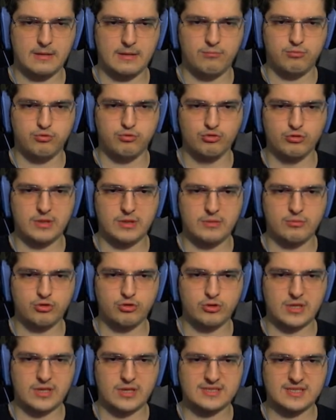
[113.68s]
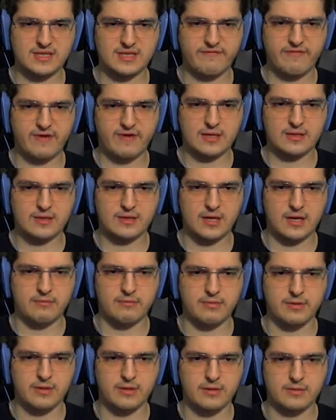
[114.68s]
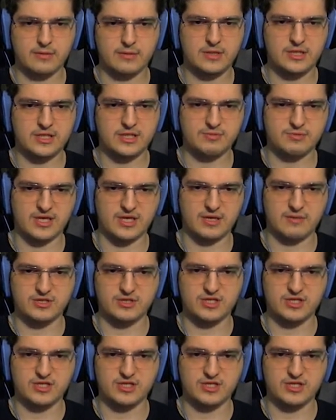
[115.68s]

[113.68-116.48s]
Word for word: bununla bunun arasındaki fark ne abi? Hiçbir şeymiş.